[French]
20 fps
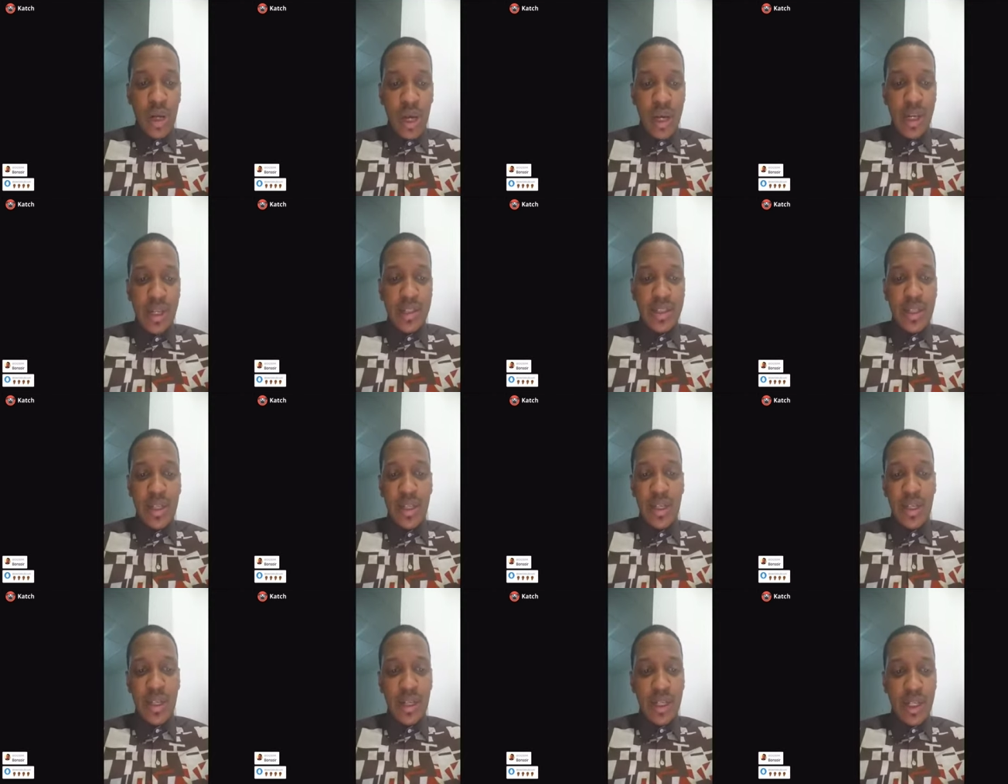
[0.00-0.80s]

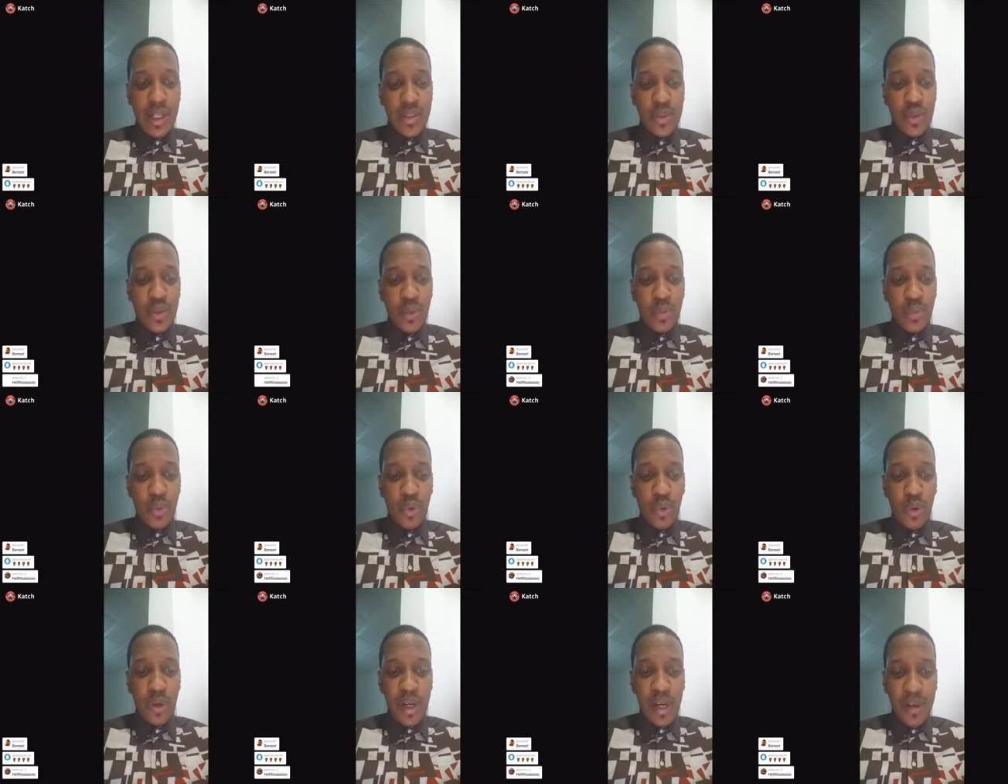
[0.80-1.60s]
Laissez les questions
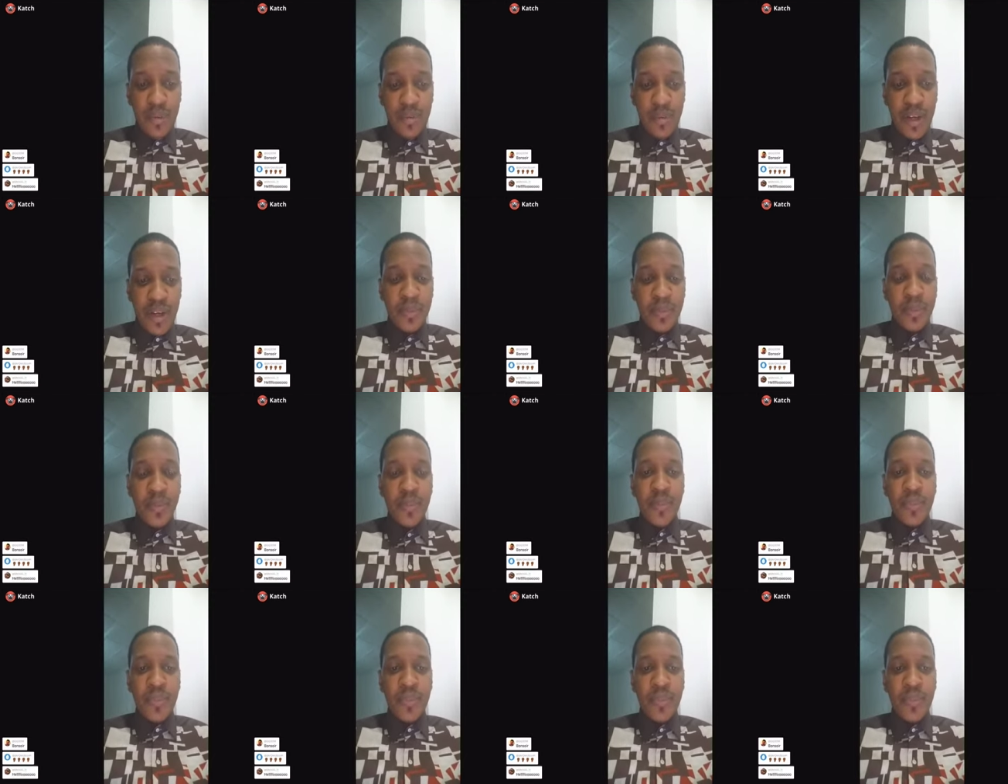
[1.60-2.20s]
pour la fin.